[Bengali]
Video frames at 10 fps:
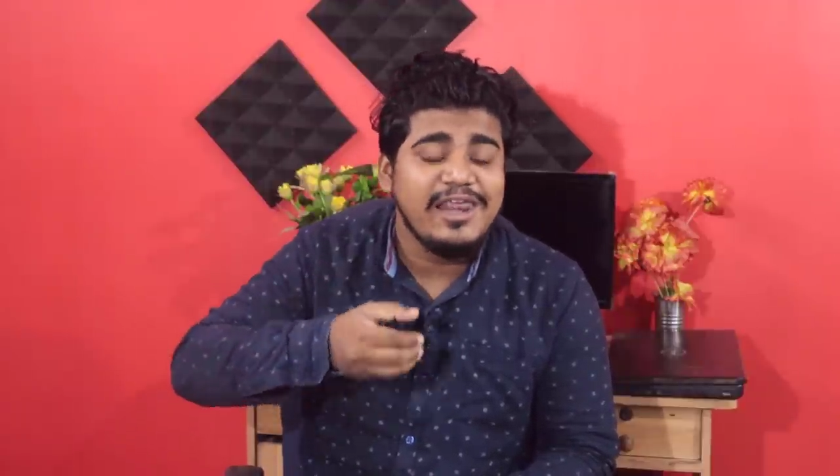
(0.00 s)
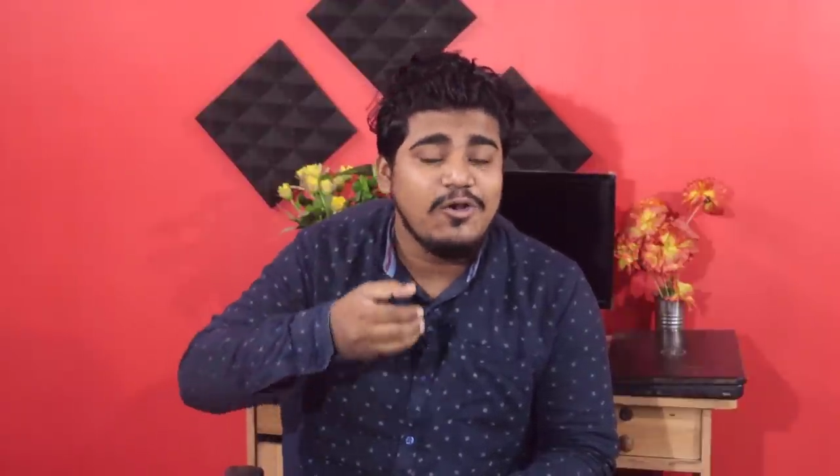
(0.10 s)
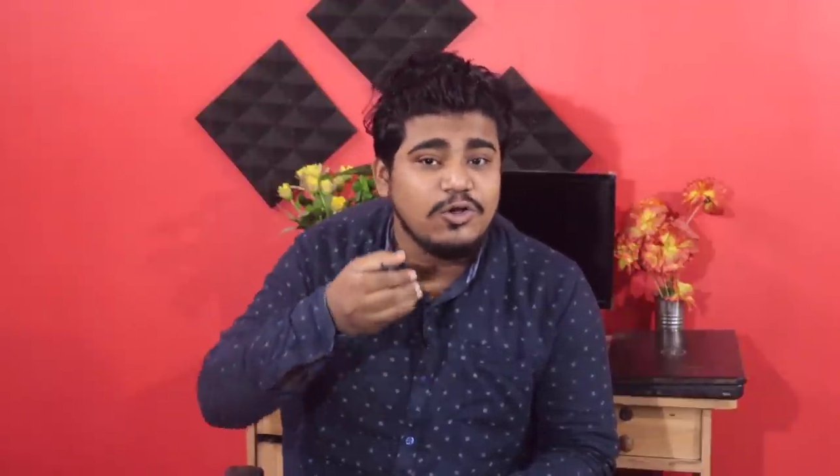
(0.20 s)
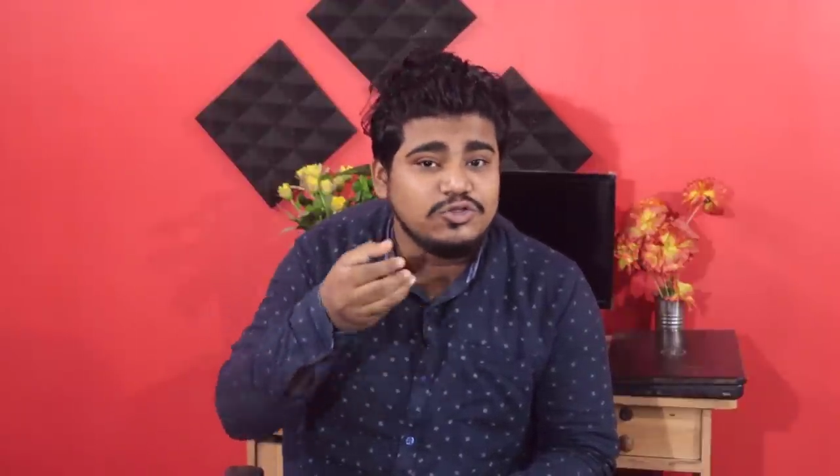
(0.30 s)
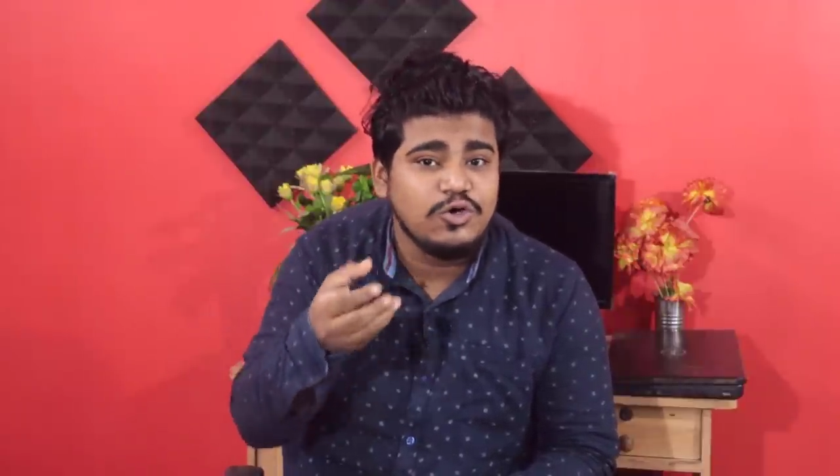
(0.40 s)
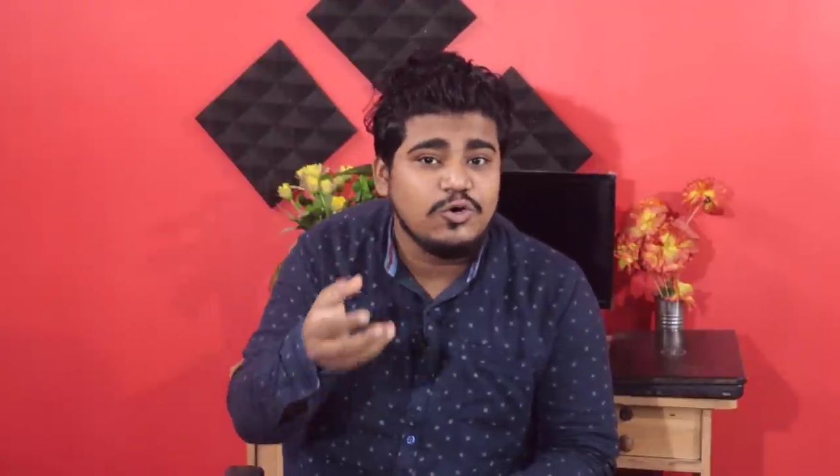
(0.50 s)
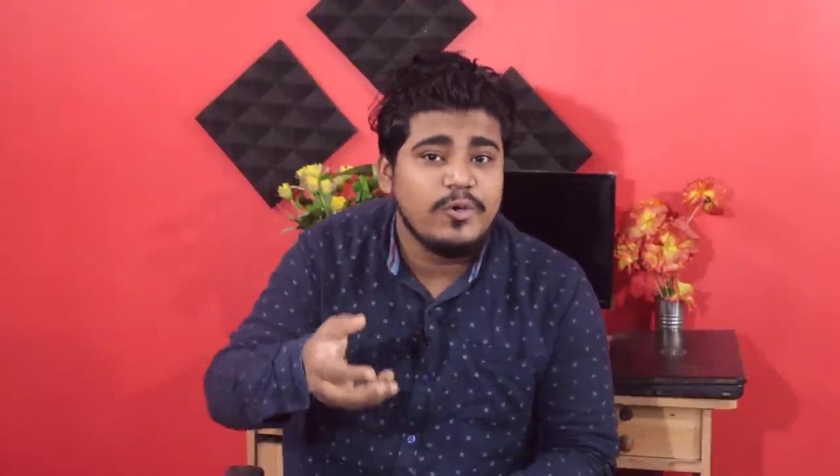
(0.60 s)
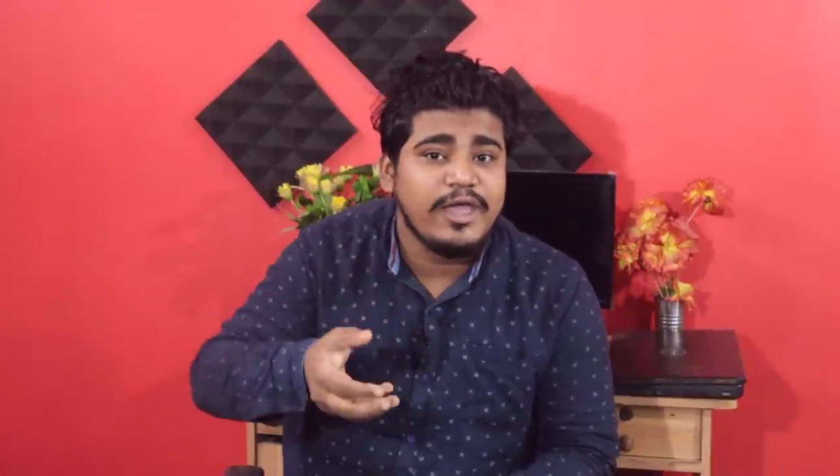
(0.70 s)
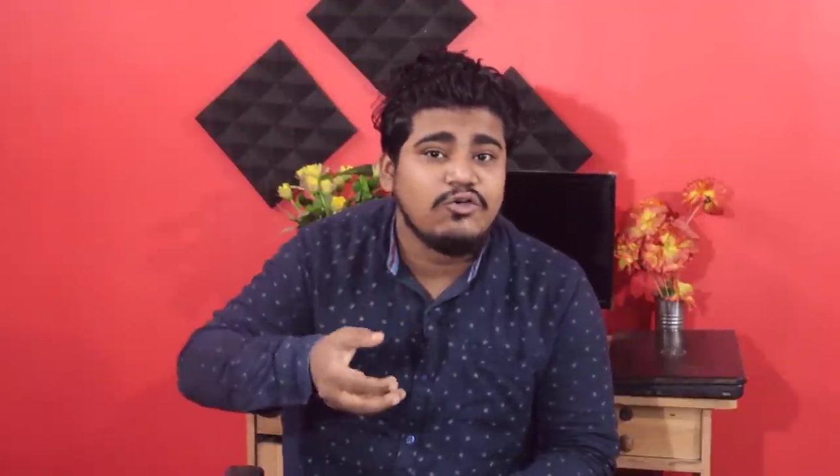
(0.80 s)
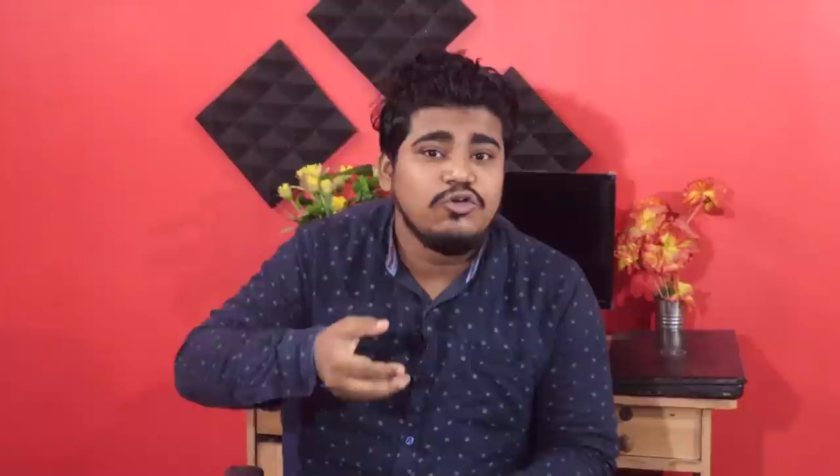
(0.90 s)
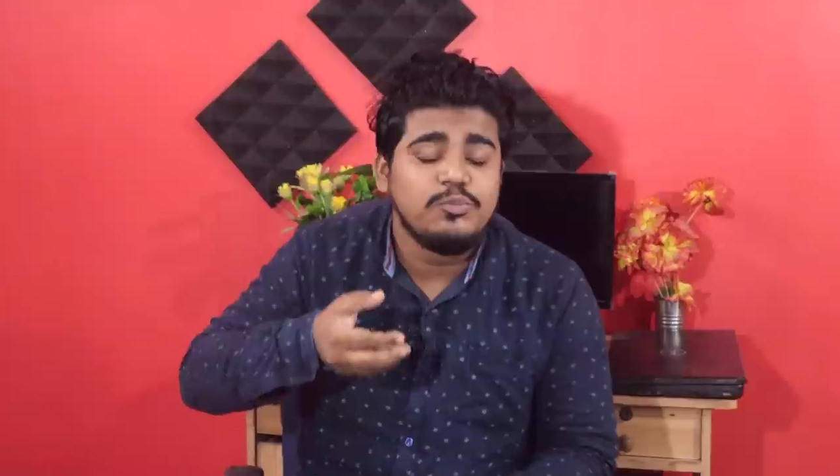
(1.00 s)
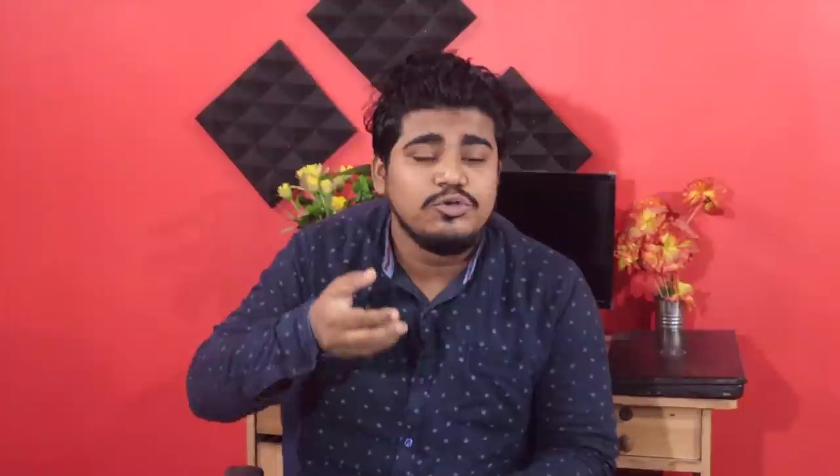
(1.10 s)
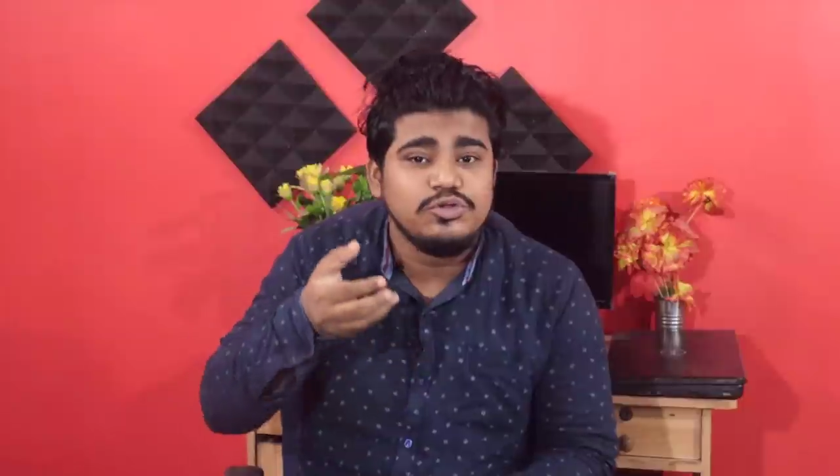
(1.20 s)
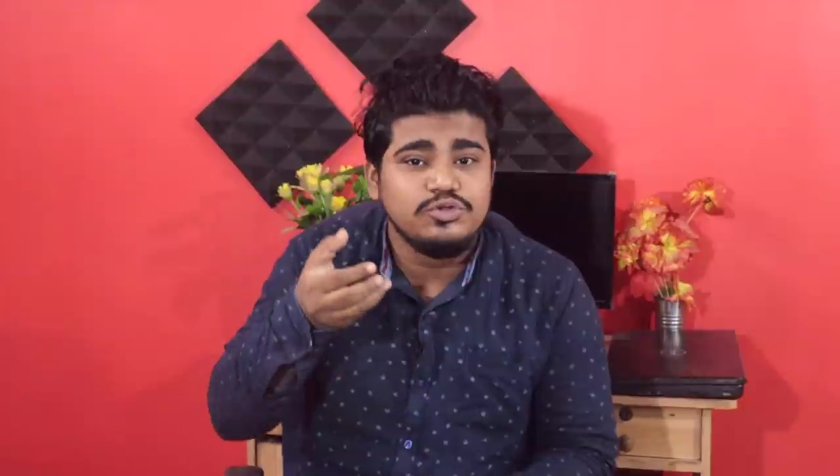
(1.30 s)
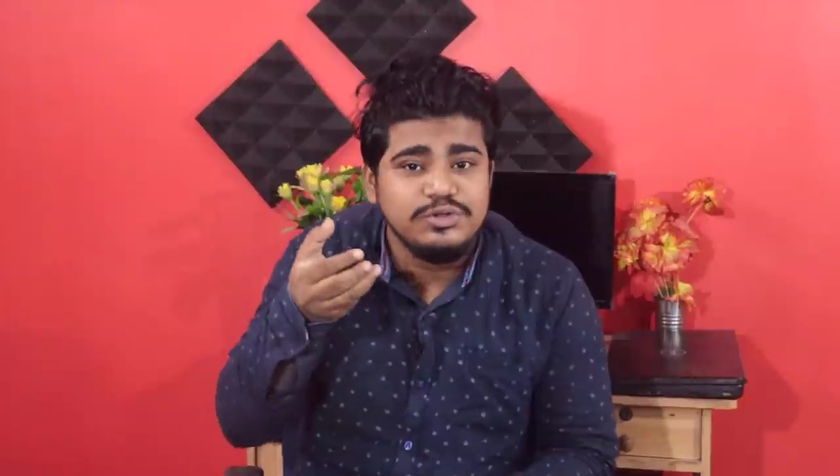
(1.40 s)
এর অধ্যক্ষ এখনও
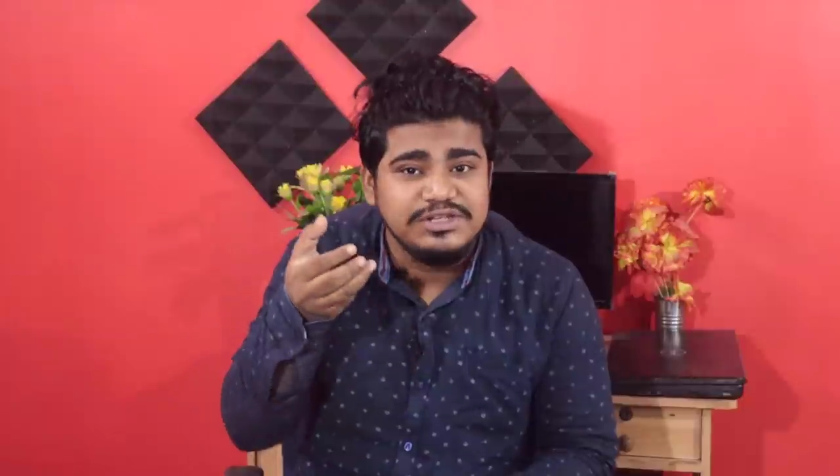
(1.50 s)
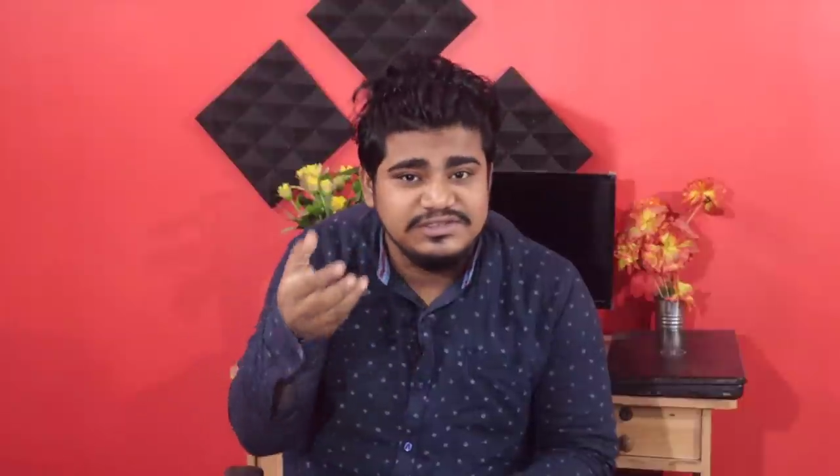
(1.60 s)
পর্যন্ত